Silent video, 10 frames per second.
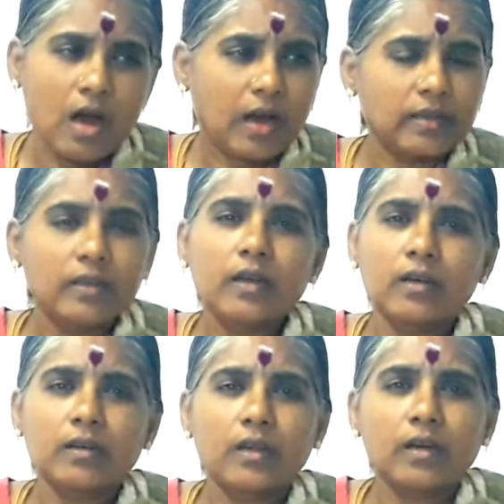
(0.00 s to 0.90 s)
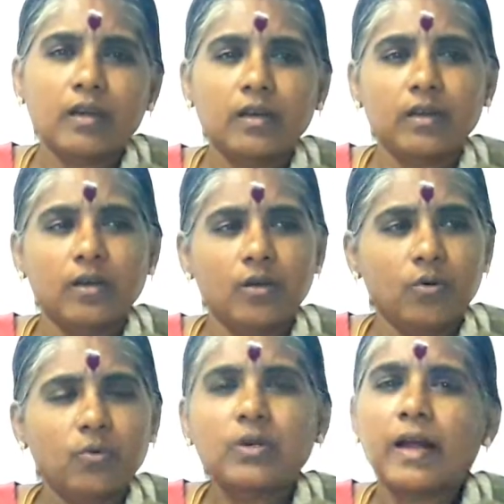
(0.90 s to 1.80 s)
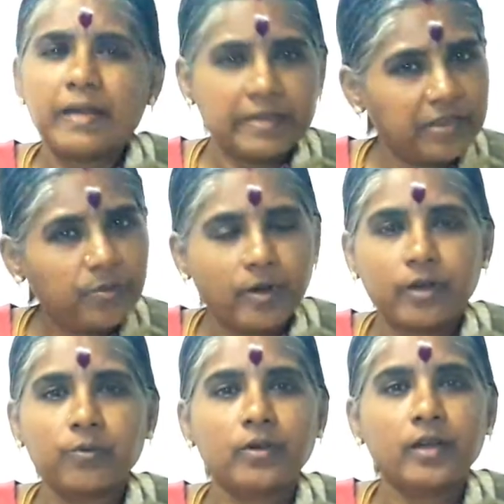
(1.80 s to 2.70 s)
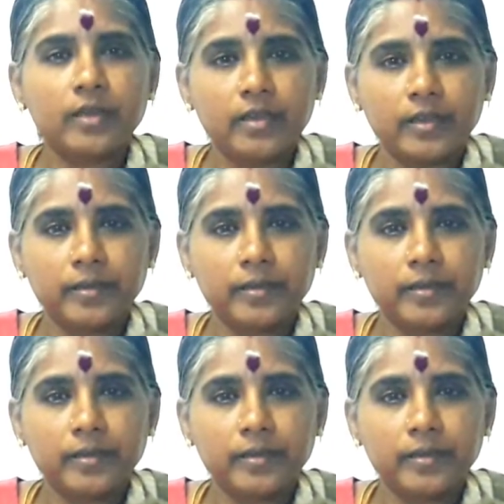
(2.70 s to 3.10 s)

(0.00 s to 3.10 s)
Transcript: அது என்ன ஆகுன்னா ஒரு அலர்ஜி மாதிரி உண்டாகி